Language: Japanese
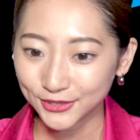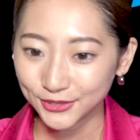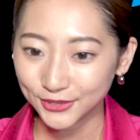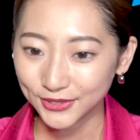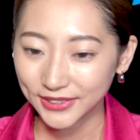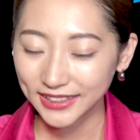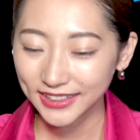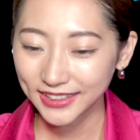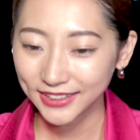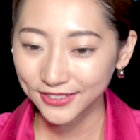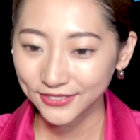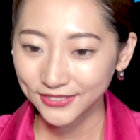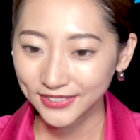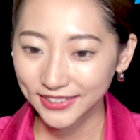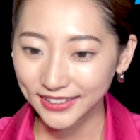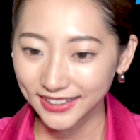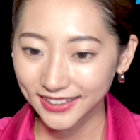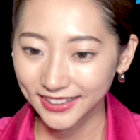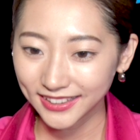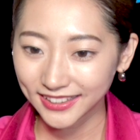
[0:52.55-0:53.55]
こう映画の
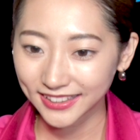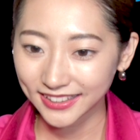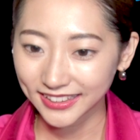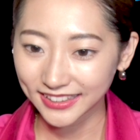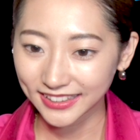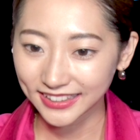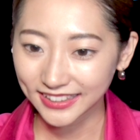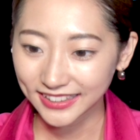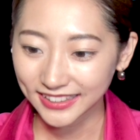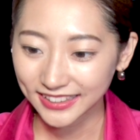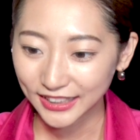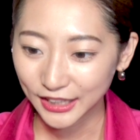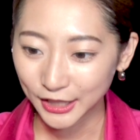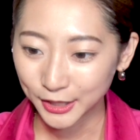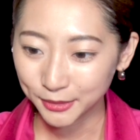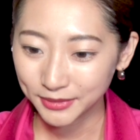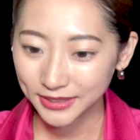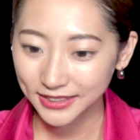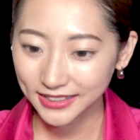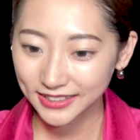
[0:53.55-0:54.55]
中で
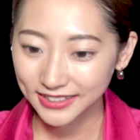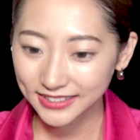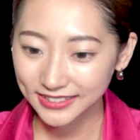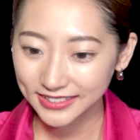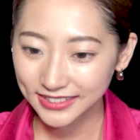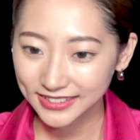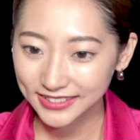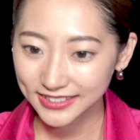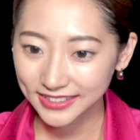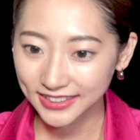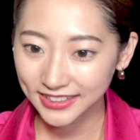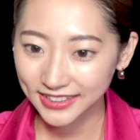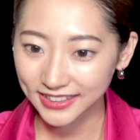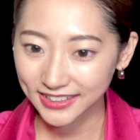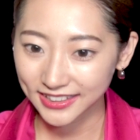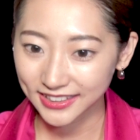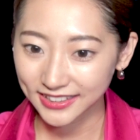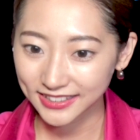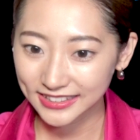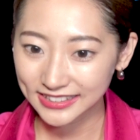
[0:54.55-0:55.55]
アマリザ先生
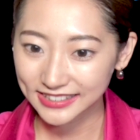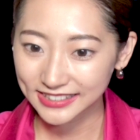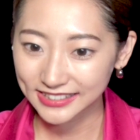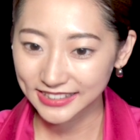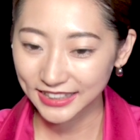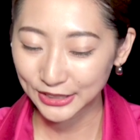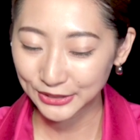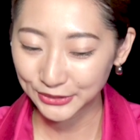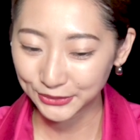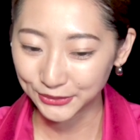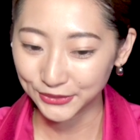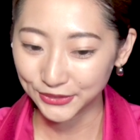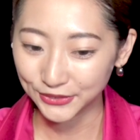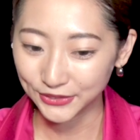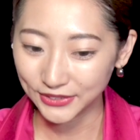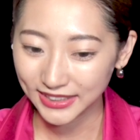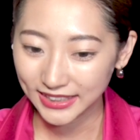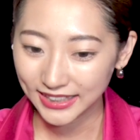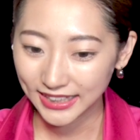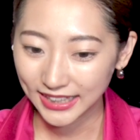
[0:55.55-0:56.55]
に対して
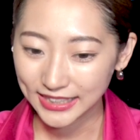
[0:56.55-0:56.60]
の